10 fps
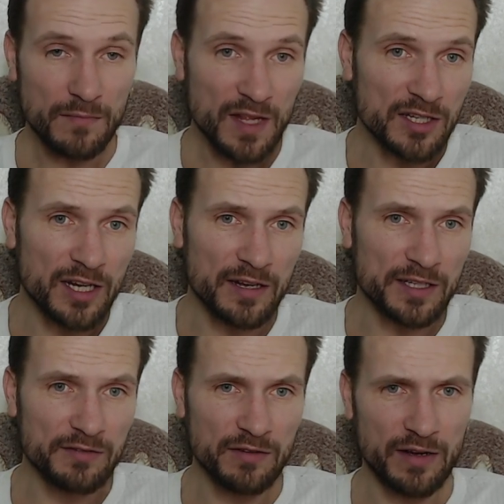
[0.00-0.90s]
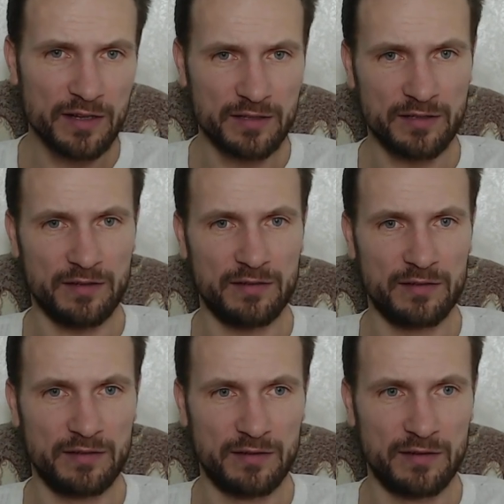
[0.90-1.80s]
Человек развивается,
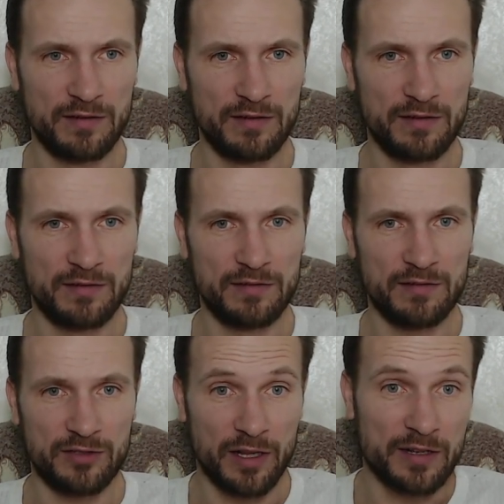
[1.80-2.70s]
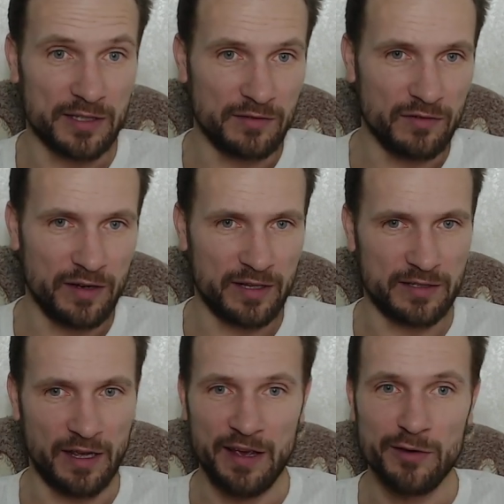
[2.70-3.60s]
человек
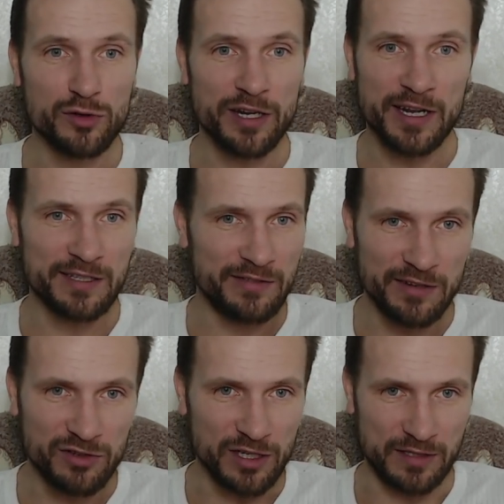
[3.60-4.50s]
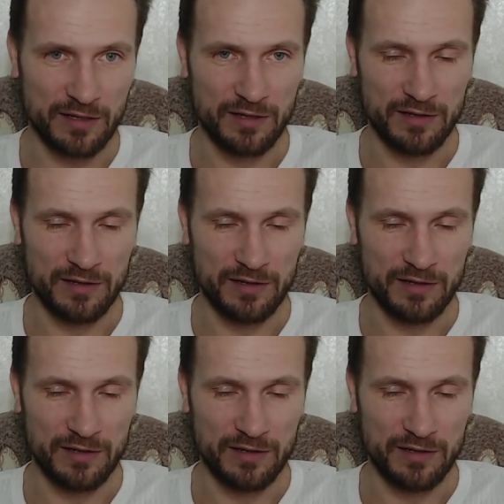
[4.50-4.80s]
развивается, и уже развившись,